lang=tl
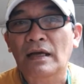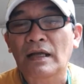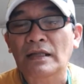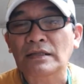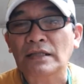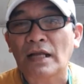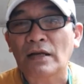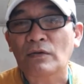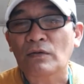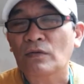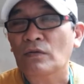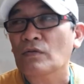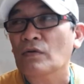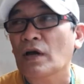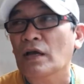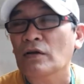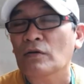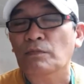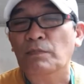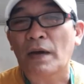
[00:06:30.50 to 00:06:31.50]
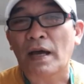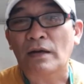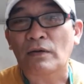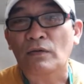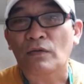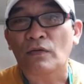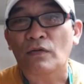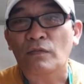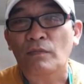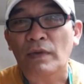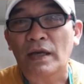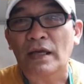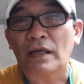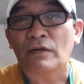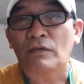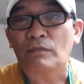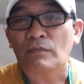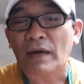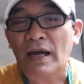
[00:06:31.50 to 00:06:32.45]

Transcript: Ang tanong ko ngayon, paano kung merong